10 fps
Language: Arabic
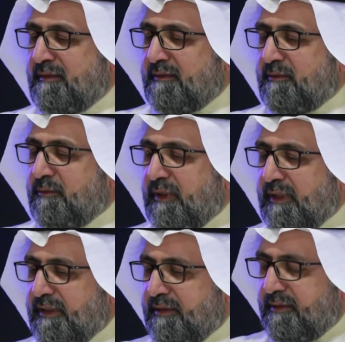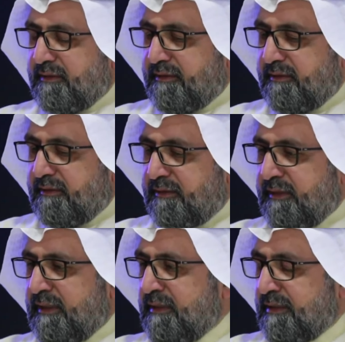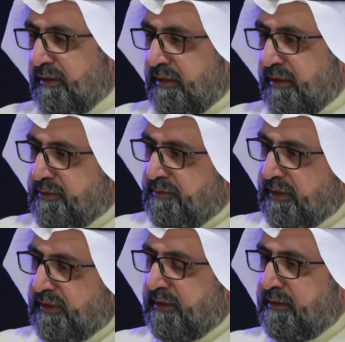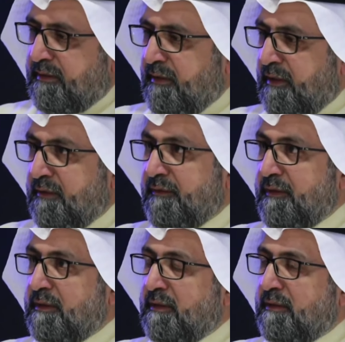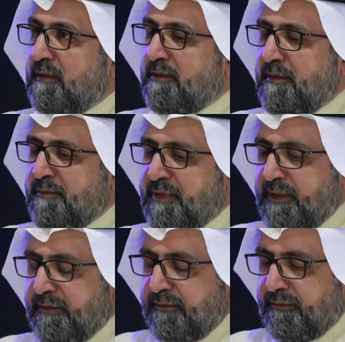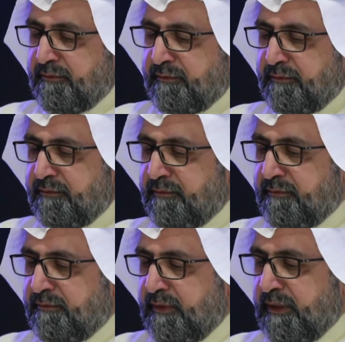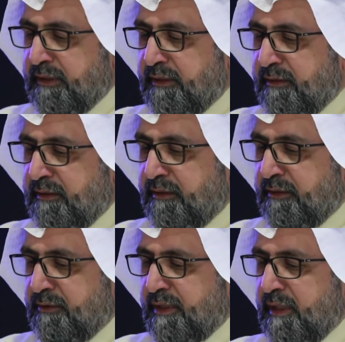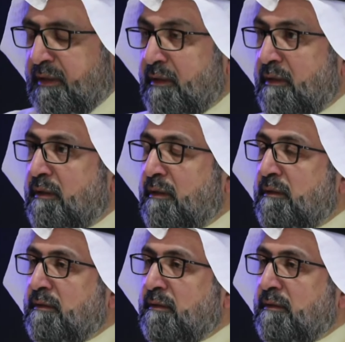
والله يعني اسال الله سبحانه وتعالى العافيه للجميع و... وان يزيل ال...